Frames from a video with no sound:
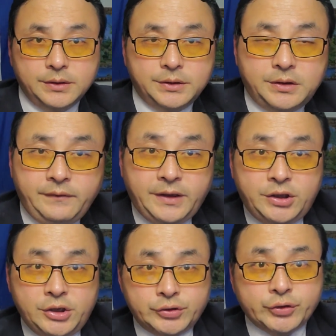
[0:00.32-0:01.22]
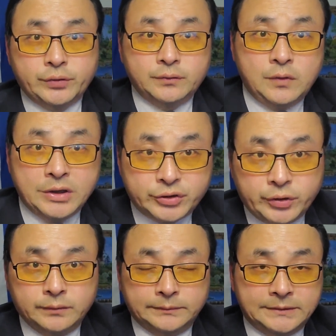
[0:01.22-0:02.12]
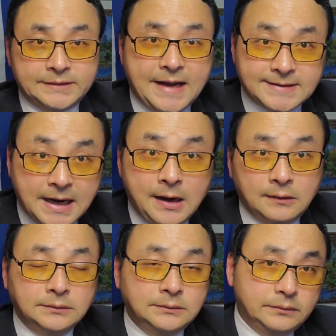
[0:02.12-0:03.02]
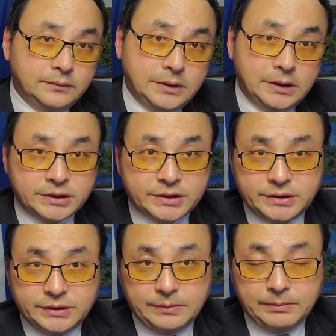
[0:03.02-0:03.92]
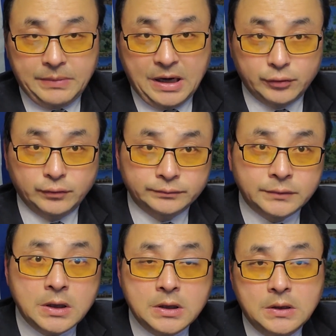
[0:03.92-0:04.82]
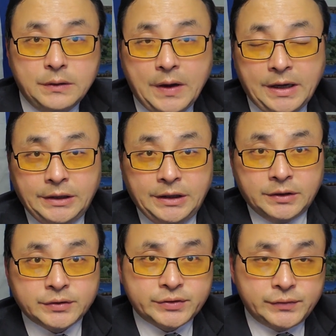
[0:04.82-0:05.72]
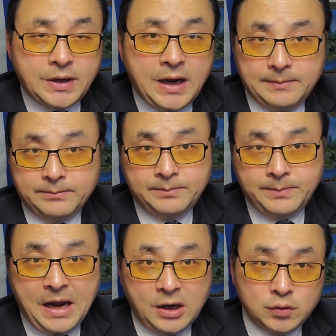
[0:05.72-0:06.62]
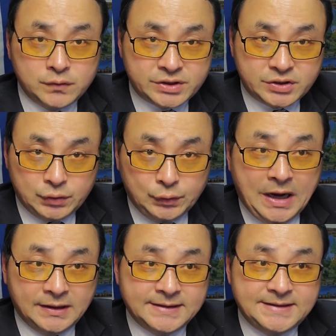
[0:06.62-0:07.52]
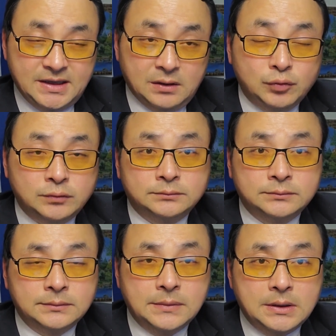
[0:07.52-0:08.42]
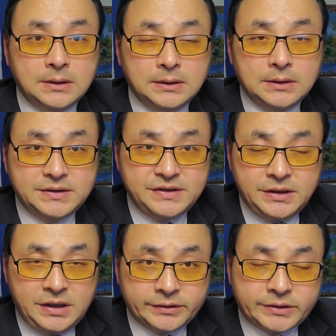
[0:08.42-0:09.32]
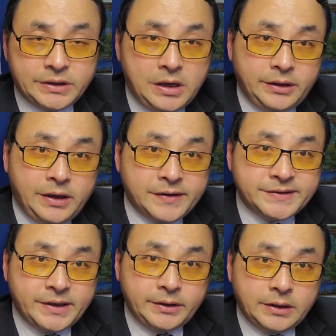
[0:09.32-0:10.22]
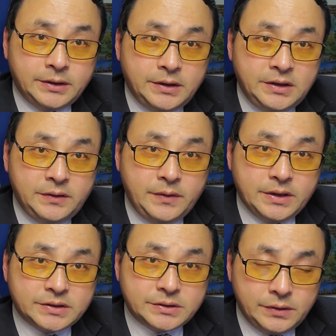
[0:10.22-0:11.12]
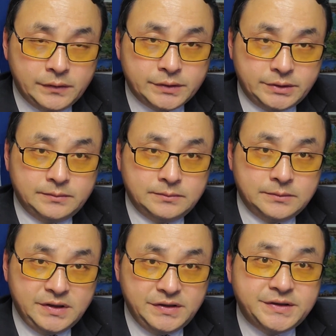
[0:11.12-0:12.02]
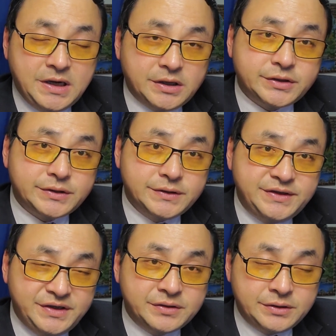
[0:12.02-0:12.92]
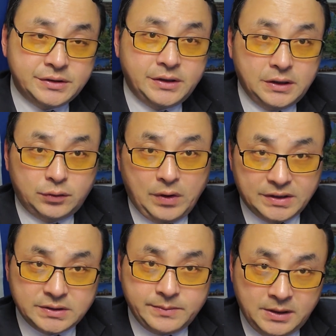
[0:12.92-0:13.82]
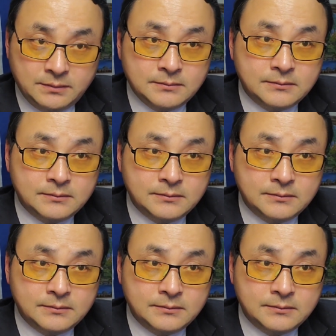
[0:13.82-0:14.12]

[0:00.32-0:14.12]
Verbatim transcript: 各位听众、观众，大家好，我是潘入，欢迎您收看潘入使徒堂的节目。今天是二零二三年的一月十六日，以下是今日的短视频。